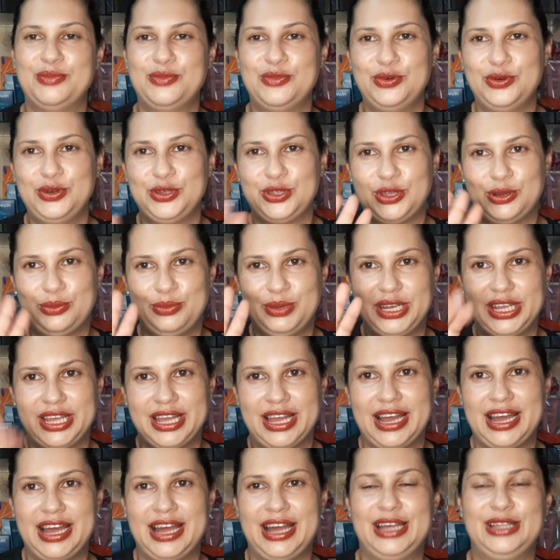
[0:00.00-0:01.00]
Muito
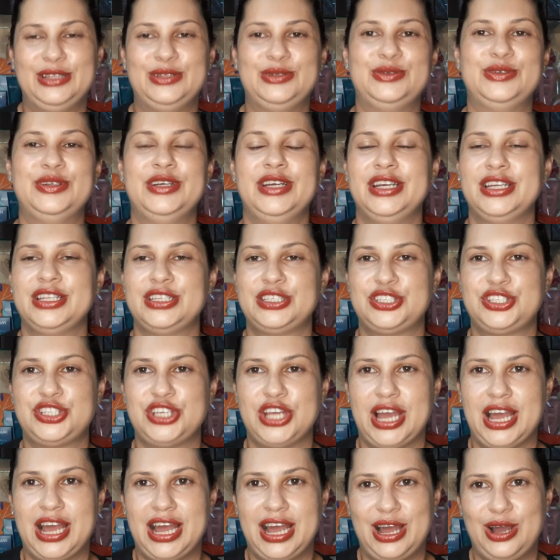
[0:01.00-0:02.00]
obrigado,
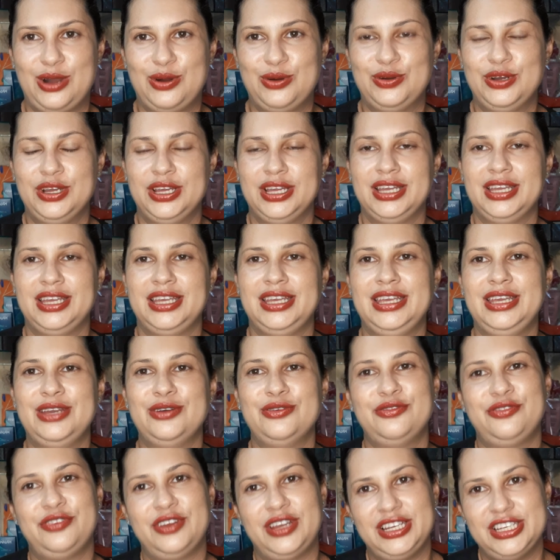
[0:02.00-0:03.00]
tchau e
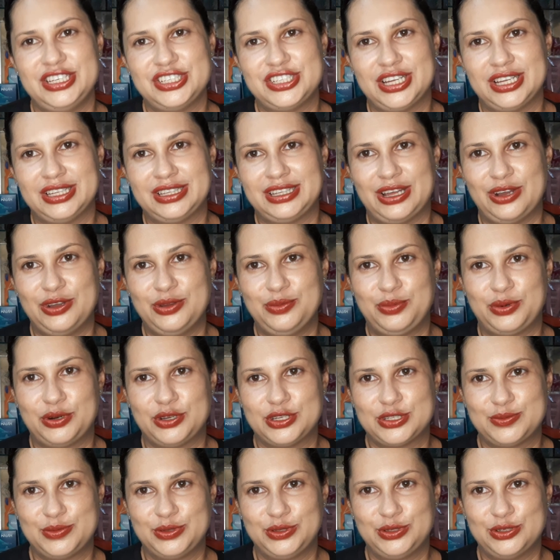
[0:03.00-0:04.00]
um Feliz Natal e
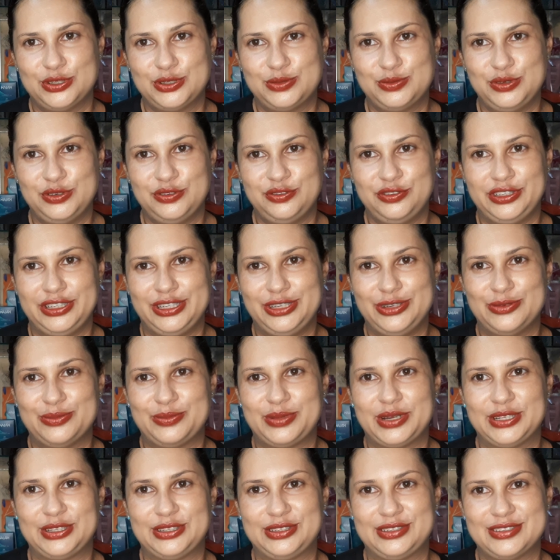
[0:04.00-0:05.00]
próximo 2021
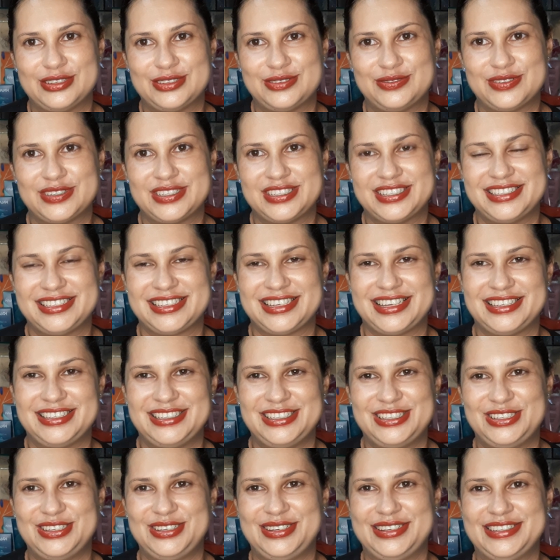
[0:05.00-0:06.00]
para todos vocês que
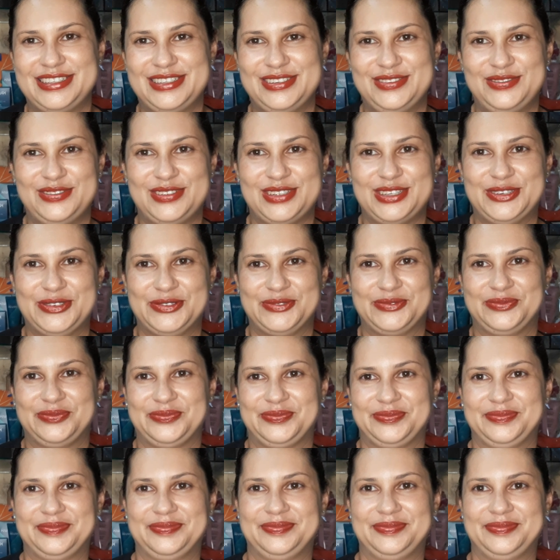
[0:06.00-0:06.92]
assistiram esse vídeo.